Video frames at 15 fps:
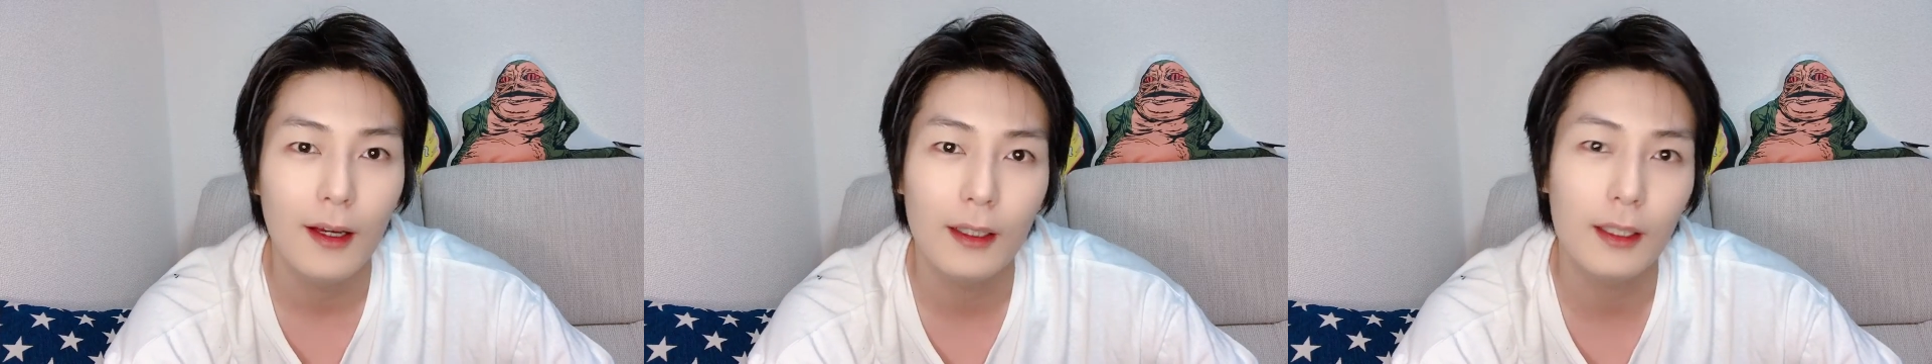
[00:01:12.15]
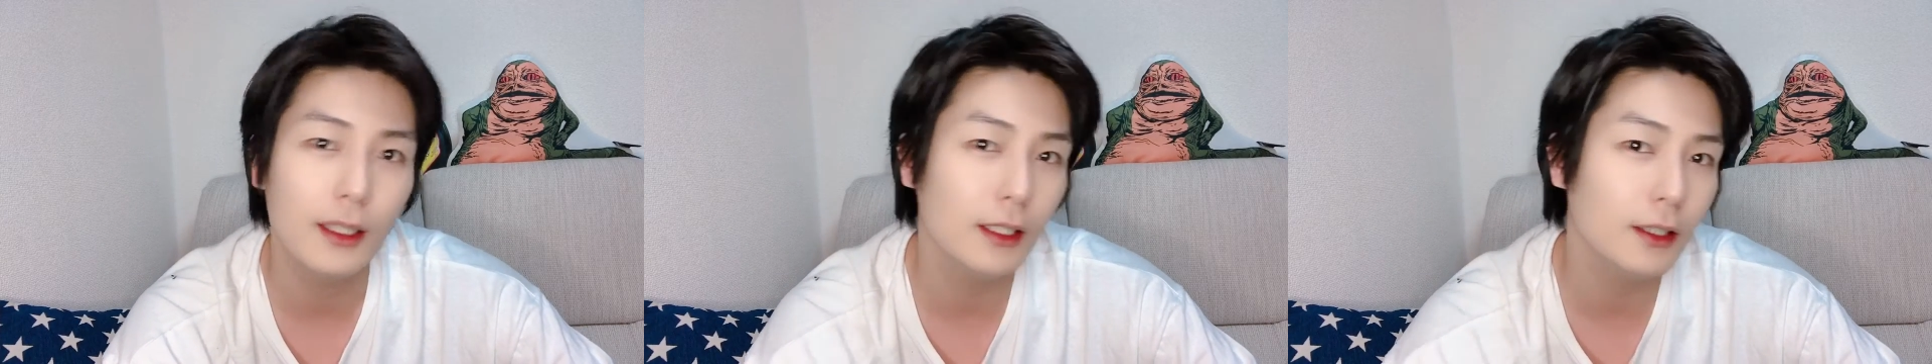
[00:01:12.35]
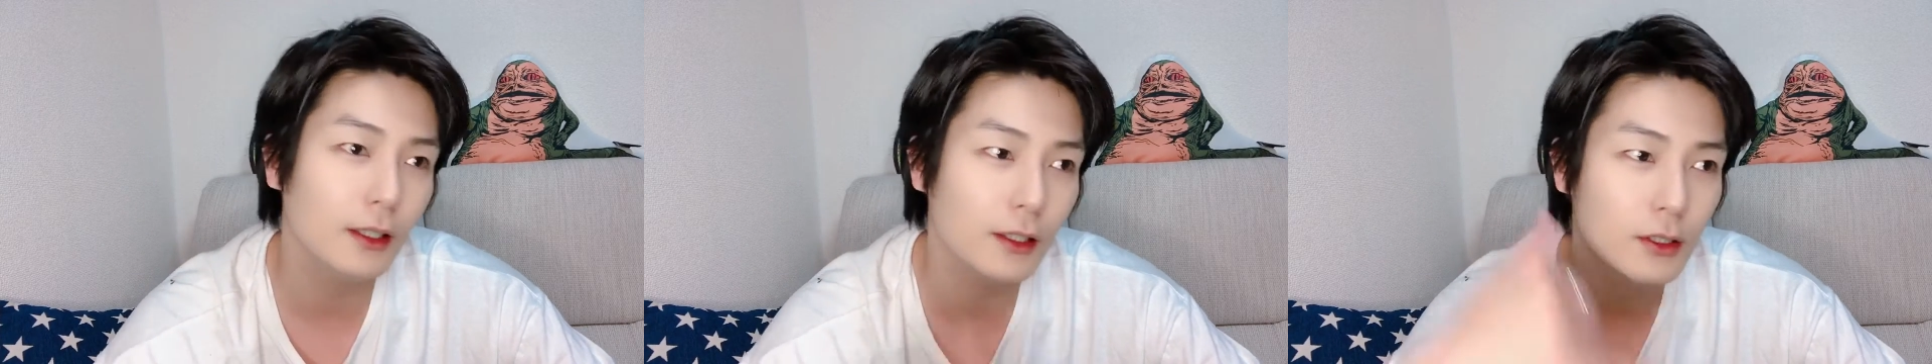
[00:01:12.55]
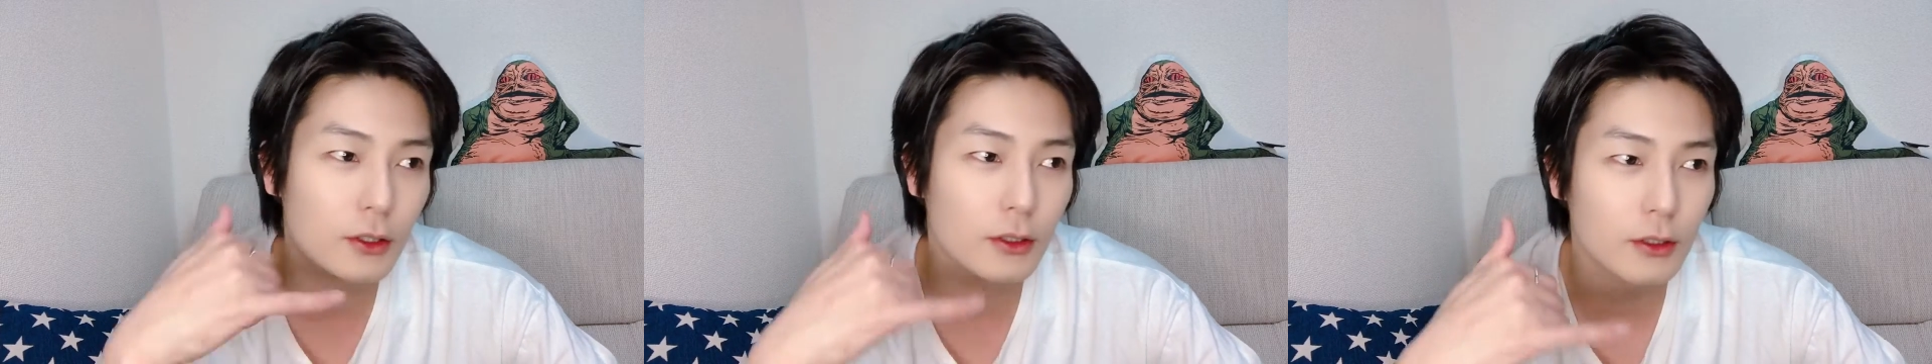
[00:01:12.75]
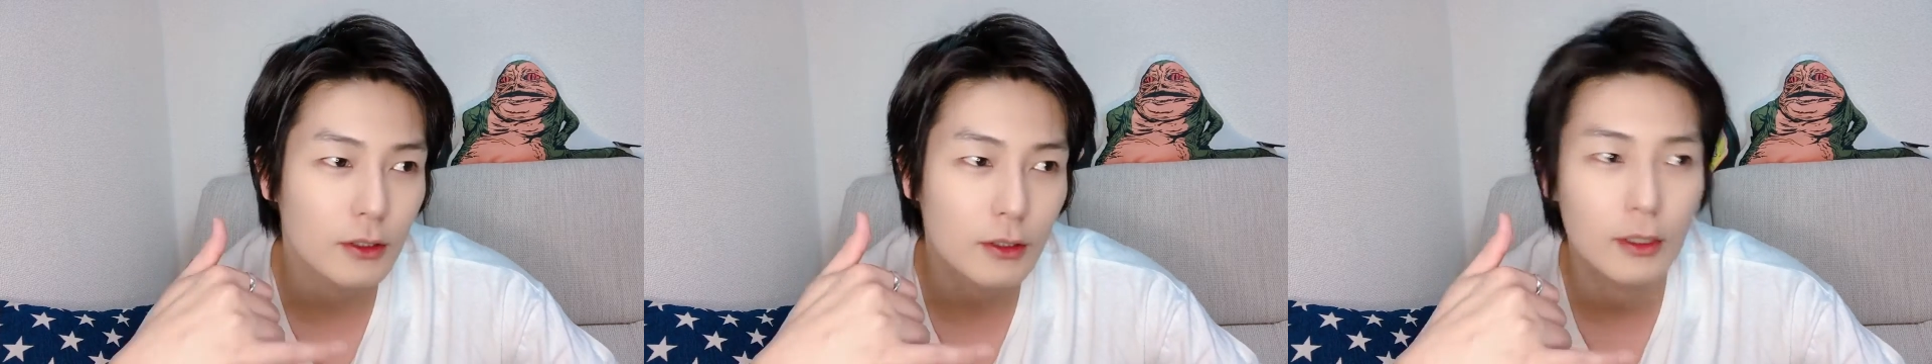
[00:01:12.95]
金にす
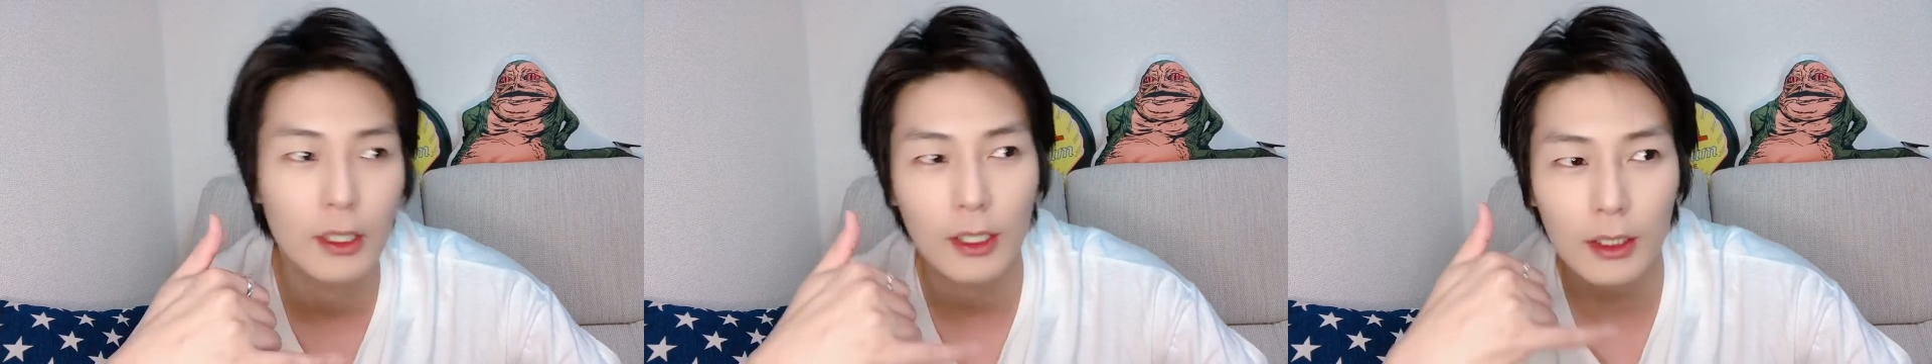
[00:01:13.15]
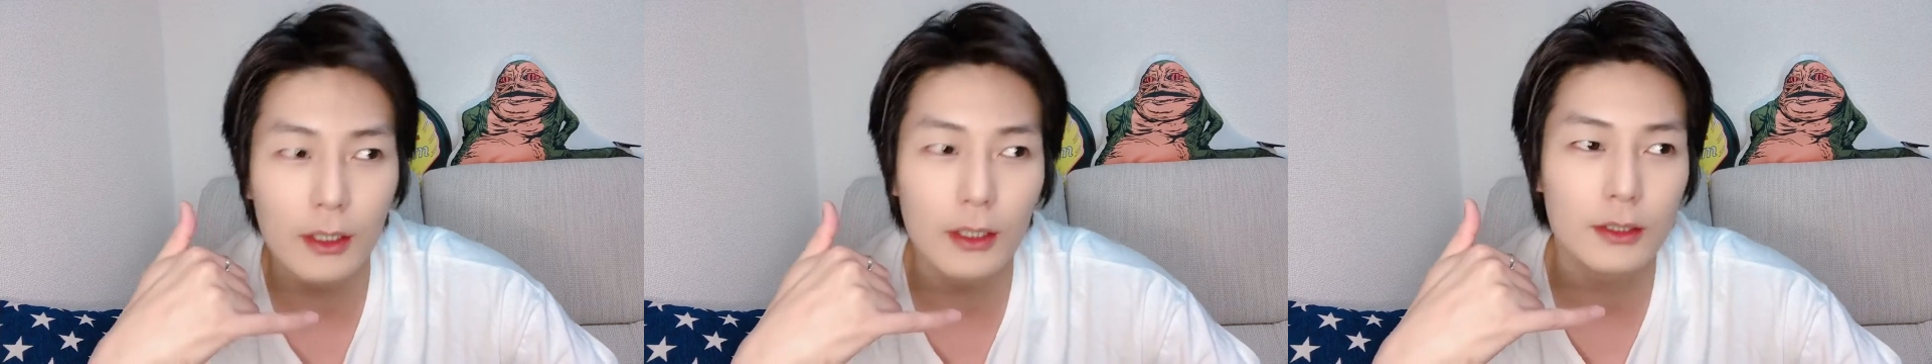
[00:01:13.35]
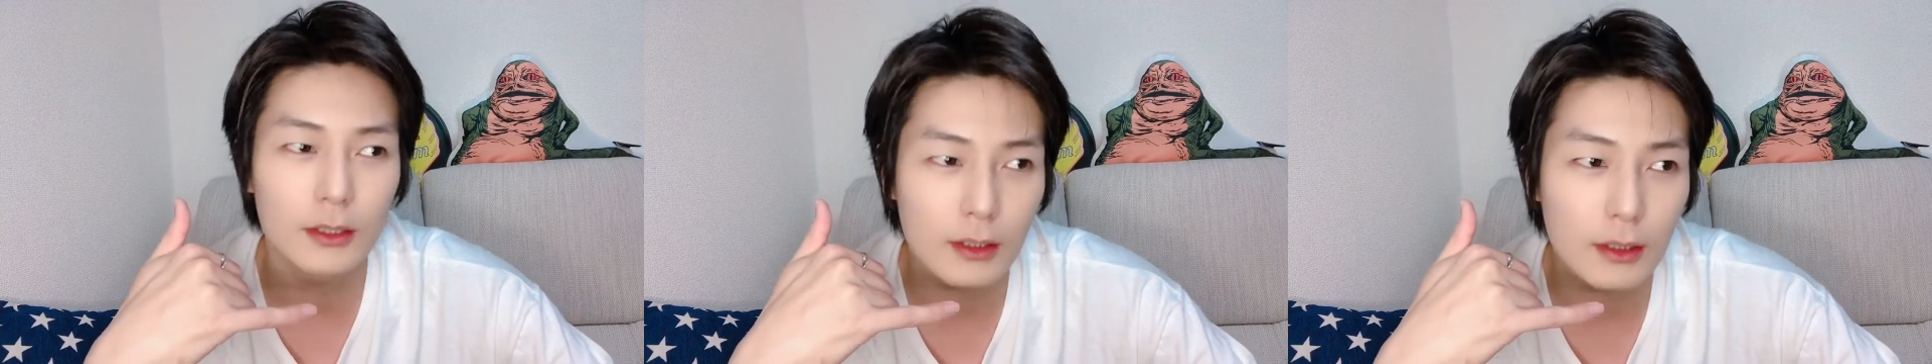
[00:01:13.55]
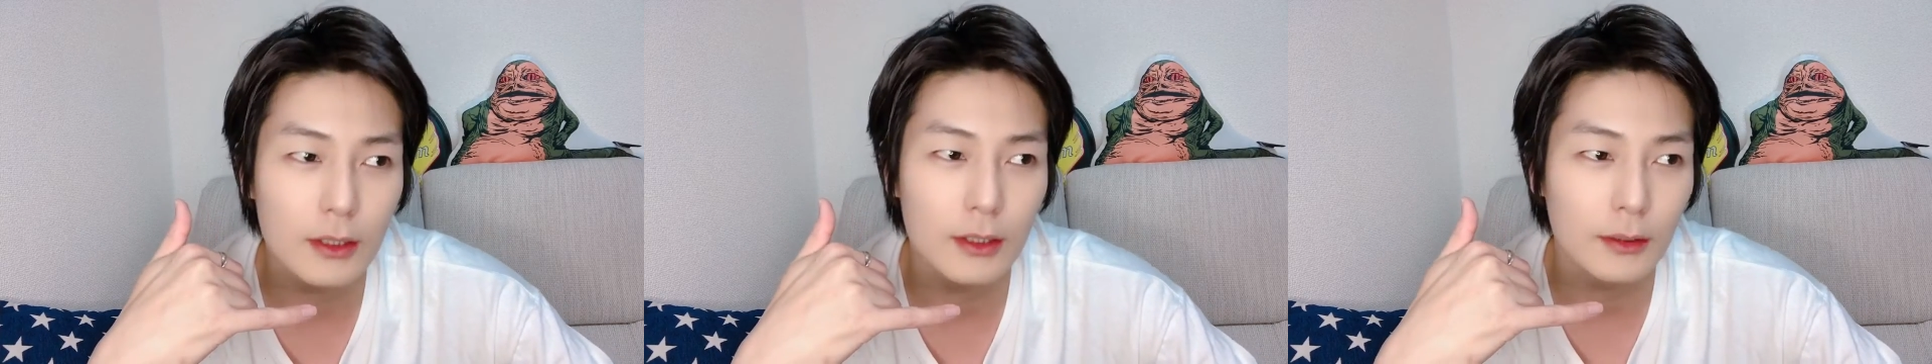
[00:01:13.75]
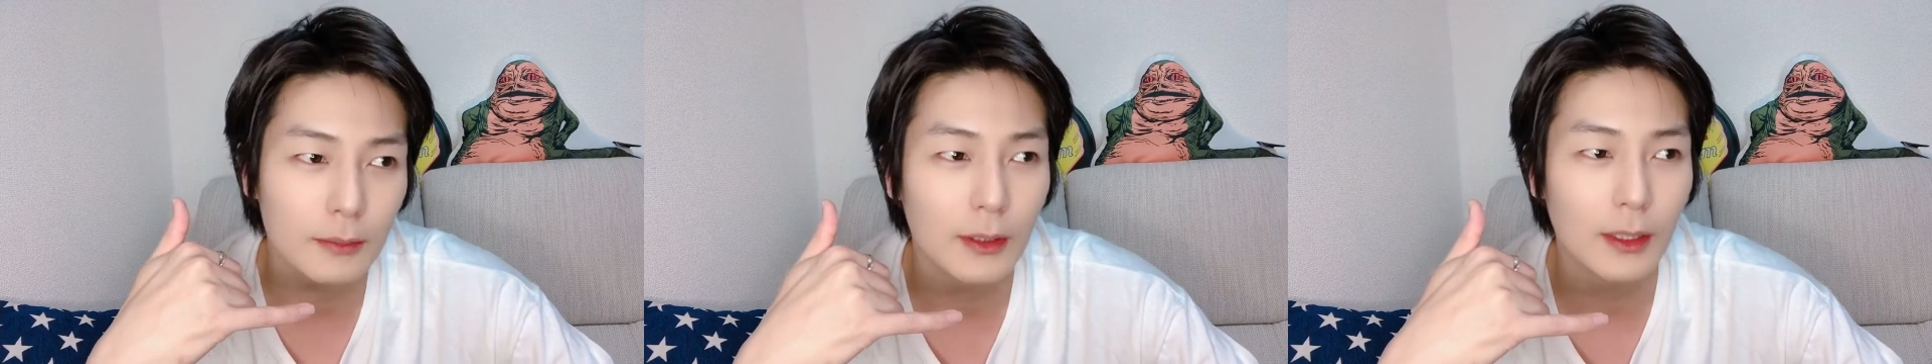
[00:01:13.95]
る銀にす
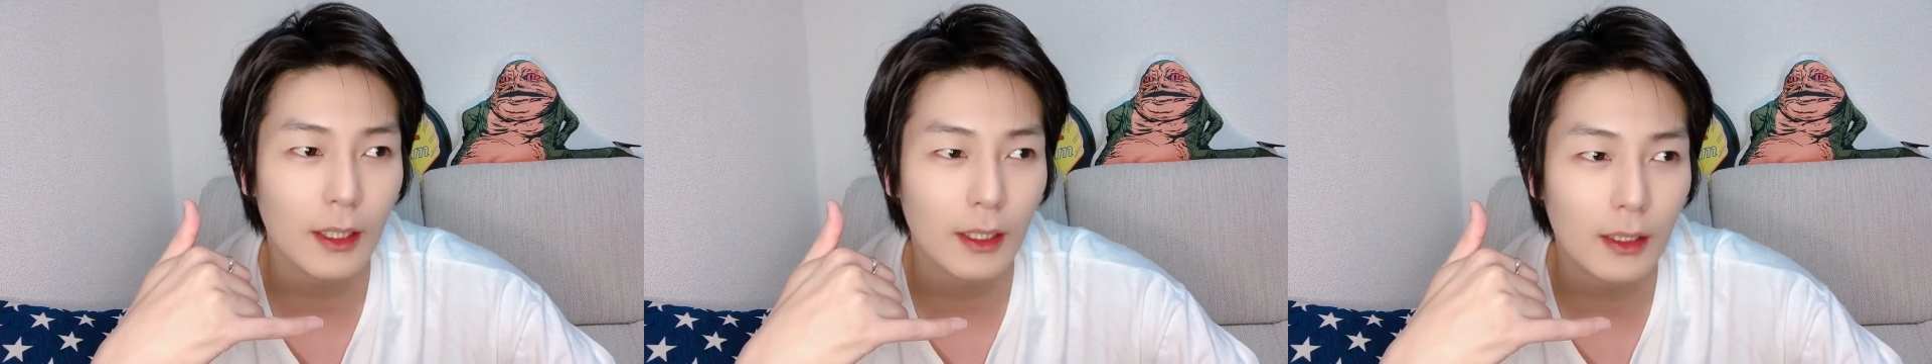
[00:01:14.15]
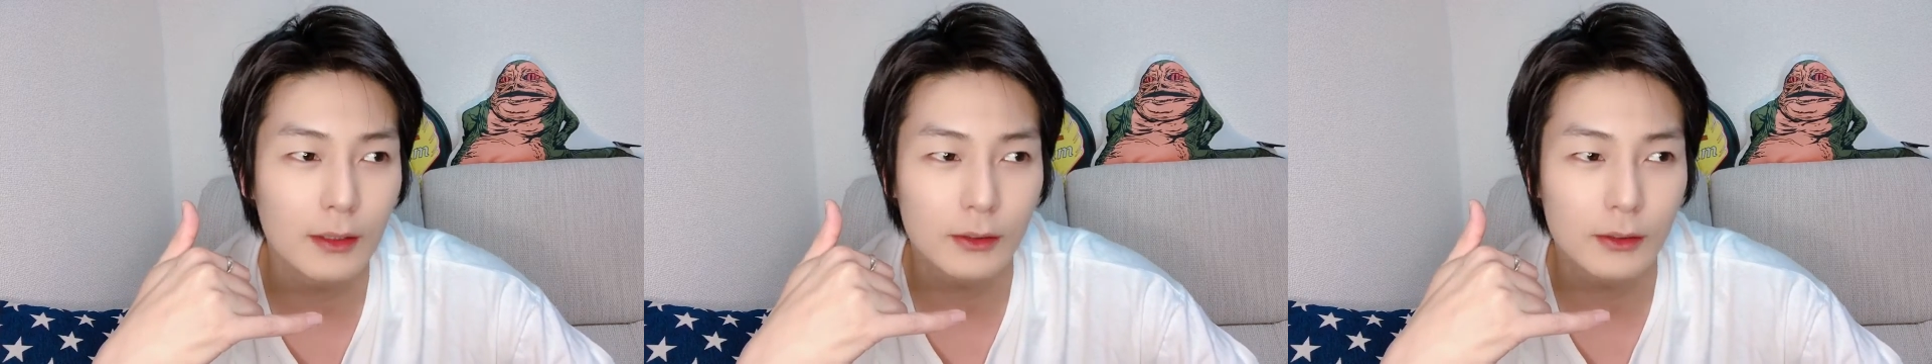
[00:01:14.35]
るみたいな、